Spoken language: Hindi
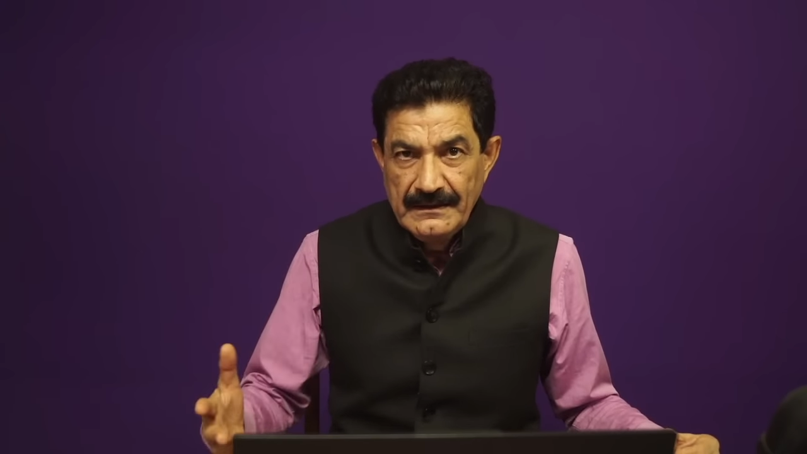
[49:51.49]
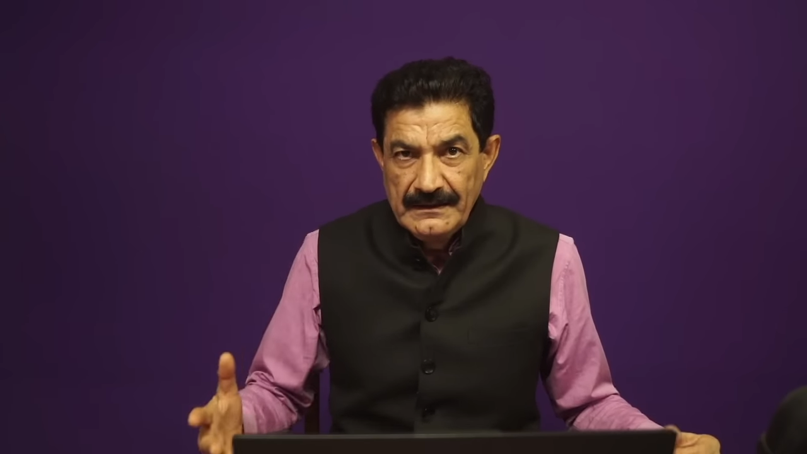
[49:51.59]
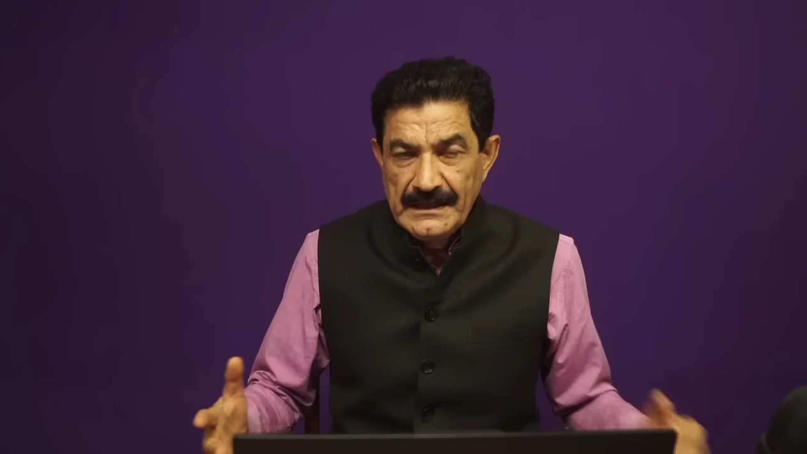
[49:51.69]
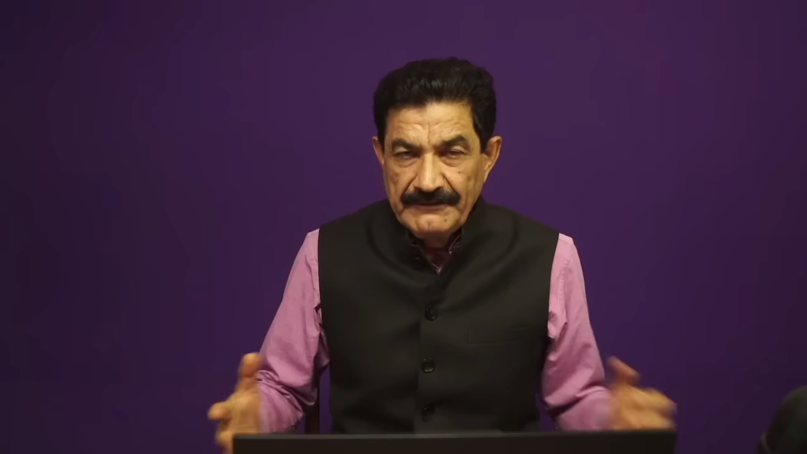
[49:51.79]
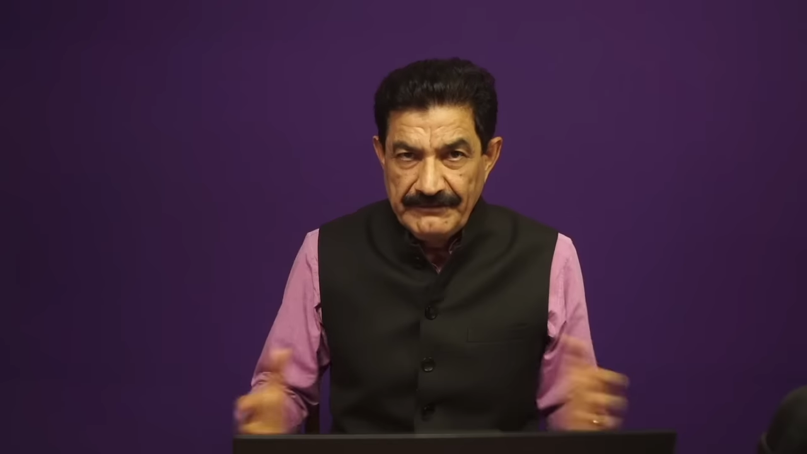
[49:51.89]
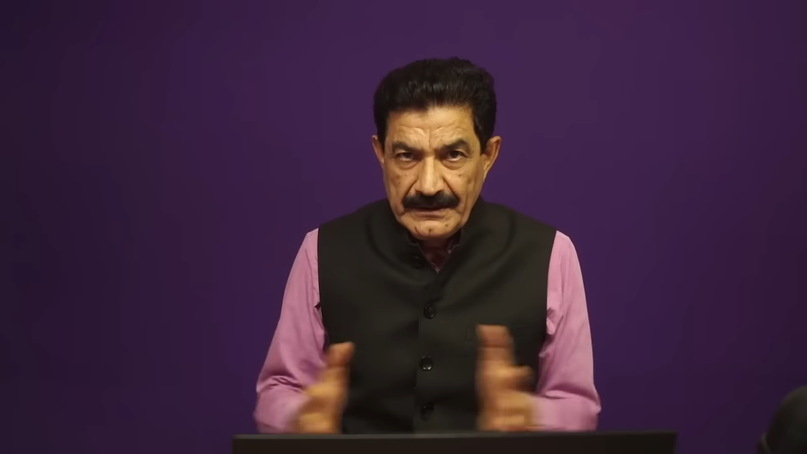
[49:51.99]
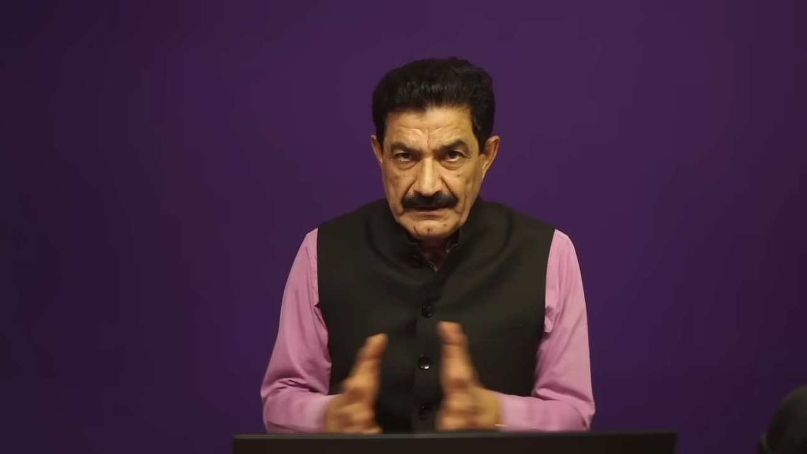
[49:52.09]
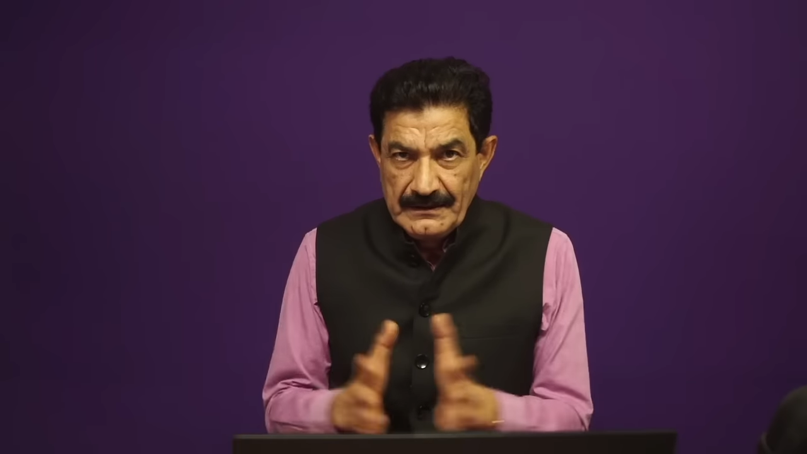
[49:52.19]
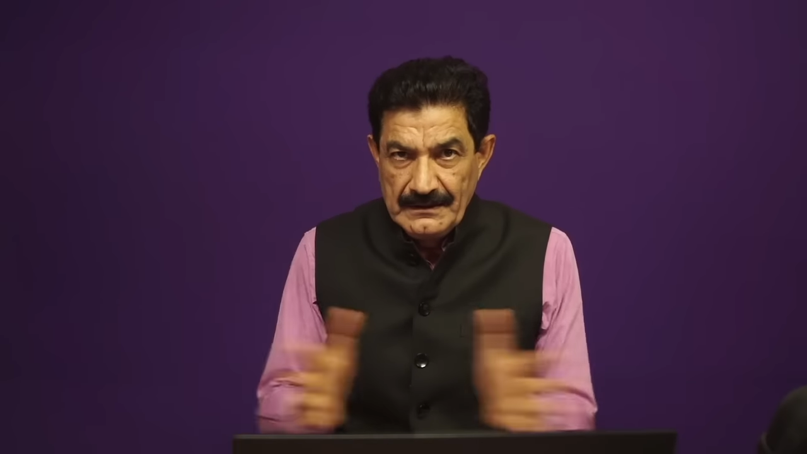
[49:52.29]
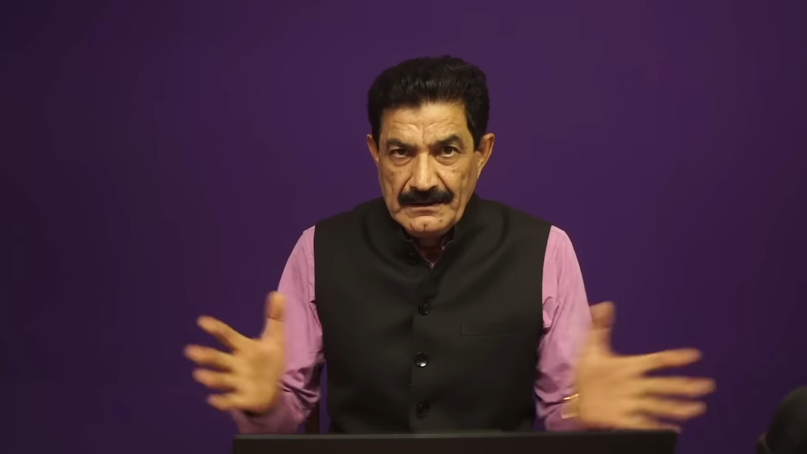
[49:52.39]
या
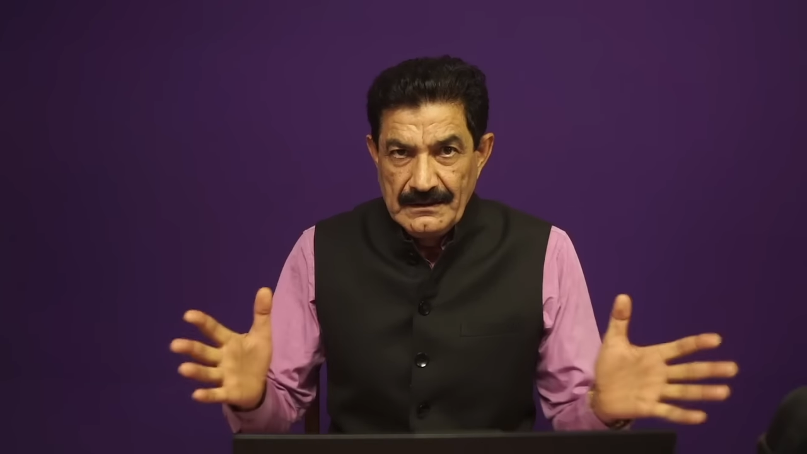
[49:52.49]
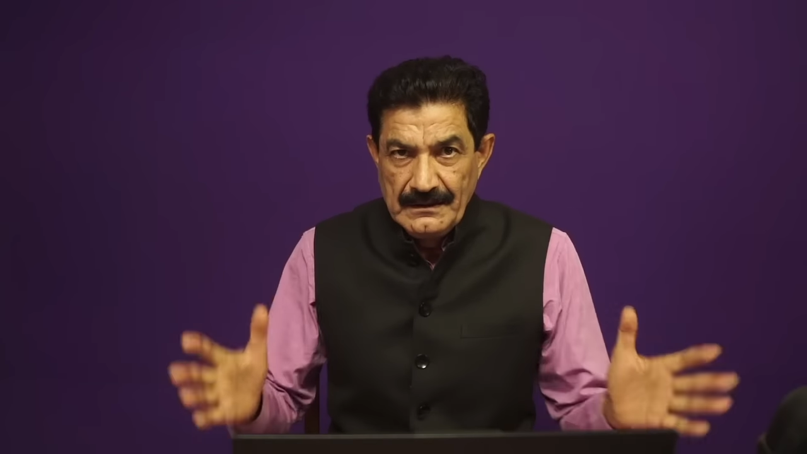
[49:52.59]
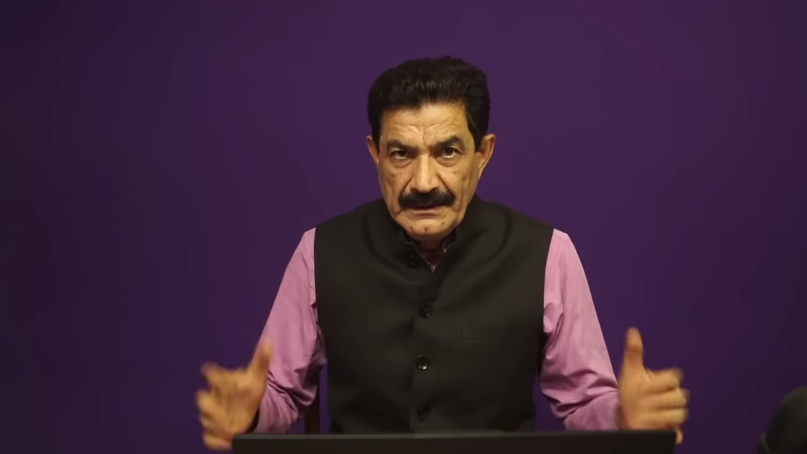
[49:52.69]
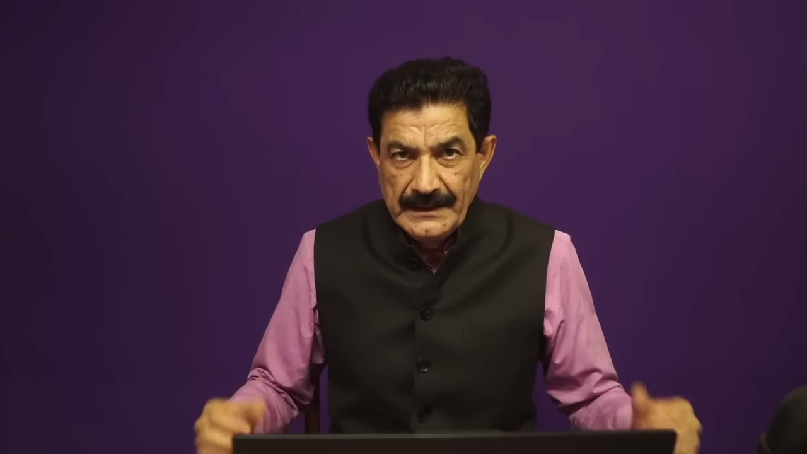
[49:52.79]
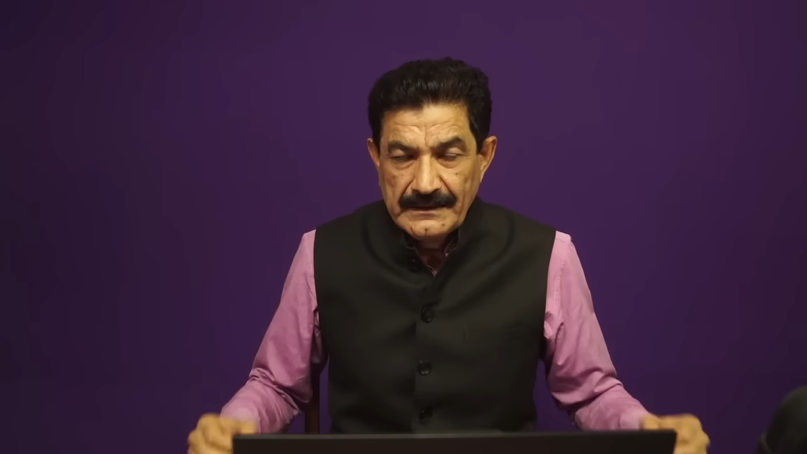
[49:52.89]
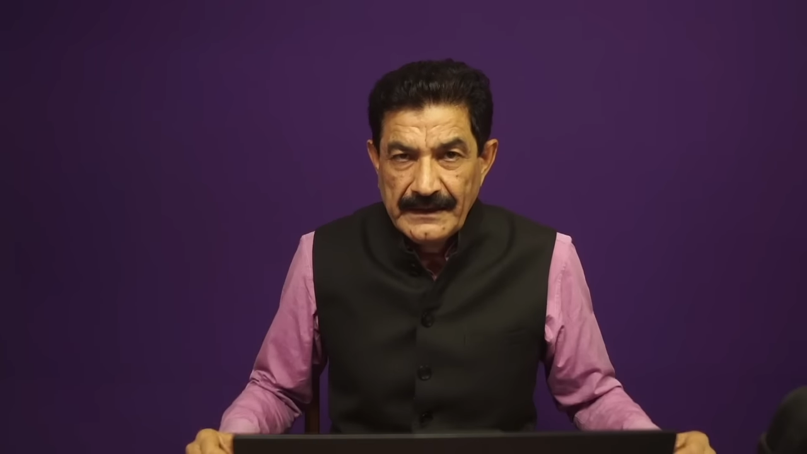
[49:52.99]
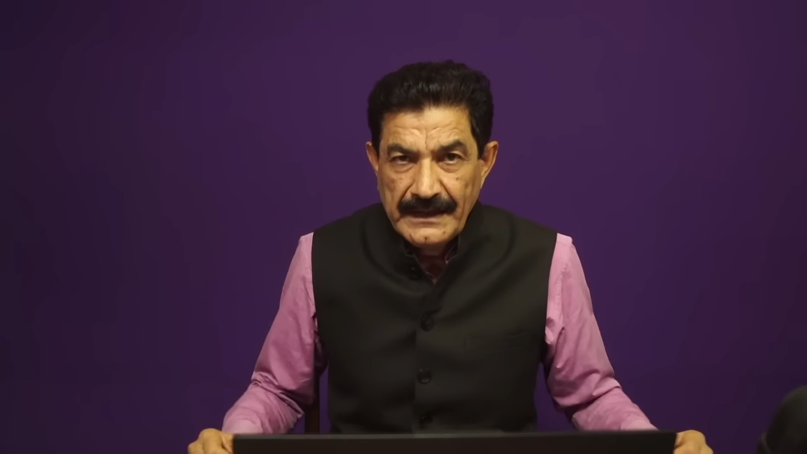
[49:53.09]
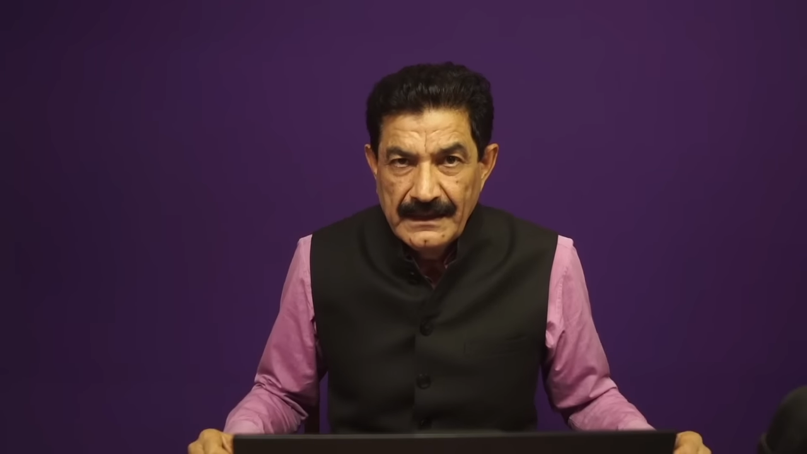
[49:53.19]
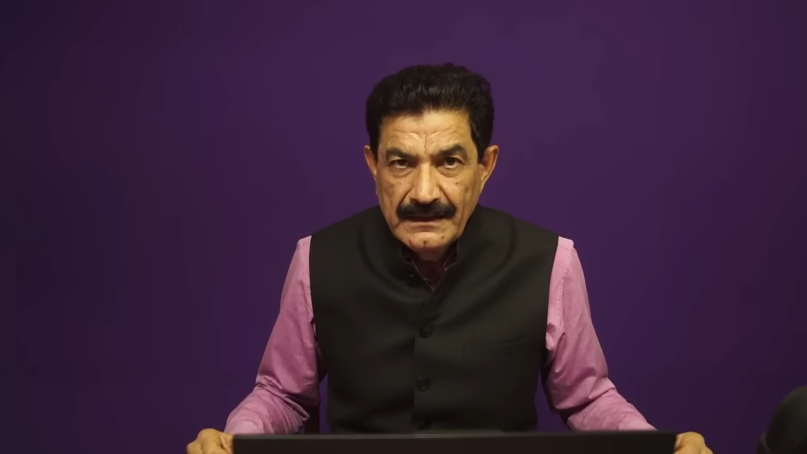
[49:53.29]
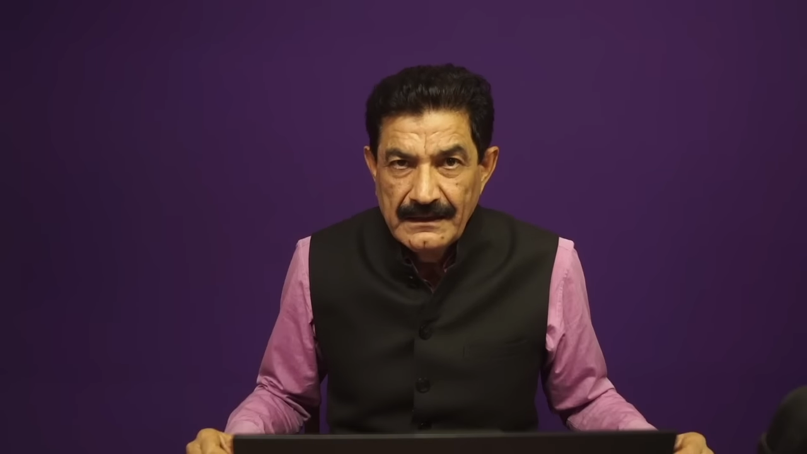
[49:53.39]
फिर एक नया